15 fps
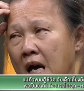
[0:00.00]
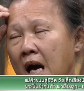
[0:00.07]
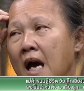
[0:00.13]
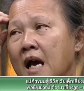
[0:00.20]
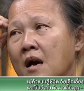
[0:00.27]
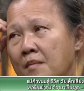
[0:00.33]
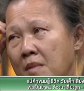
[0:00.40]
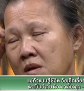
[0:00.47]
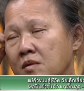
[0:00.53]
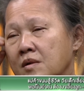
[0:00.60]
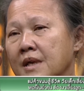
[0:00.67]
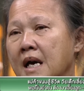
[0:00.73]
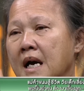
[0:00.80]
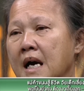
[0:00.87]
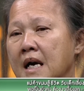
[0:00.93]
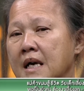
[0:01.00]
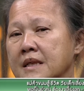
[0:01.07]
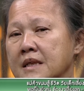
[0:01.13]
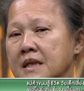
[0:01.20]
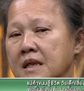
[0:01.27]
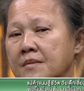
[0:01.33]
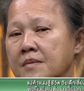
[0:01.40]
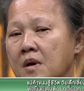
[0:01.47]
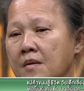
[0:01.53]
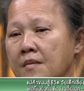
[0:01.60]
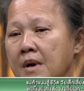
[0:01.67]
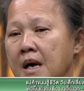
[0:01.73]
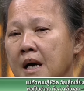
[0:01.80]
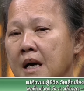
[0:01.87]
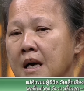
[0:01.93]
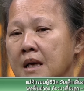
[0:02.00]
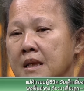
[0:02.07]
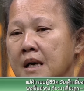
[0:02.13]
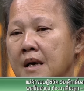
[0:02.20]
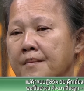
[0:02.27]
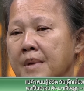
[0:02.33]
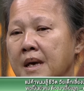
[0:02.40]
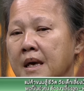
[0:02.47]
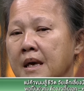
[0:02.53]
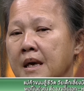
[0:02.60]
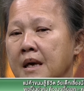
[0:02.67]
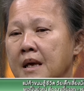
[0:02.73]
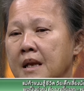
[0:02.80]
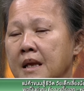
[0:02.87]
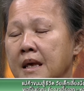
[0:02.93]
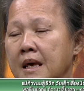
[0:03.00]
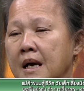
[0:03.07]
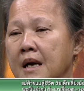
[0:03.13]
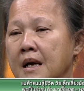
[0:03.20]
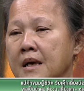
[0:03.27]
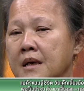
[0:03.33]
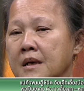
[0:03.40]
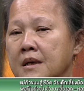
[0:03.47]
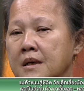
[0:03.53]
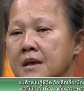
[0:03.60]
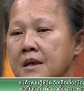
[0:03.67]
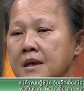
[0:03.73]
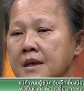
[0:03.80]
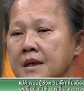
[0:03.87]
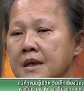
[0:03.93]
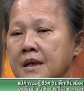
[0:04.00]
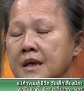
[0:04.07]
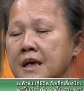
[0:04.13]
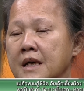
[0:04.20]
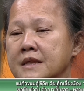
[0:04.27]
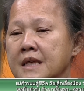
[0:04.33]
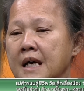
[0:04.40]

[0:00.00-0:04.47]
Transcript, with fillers: สิใช่ก็มาลงย่าเสร็จแล้วบอกว่าถ้าแม่เลี้ยงก็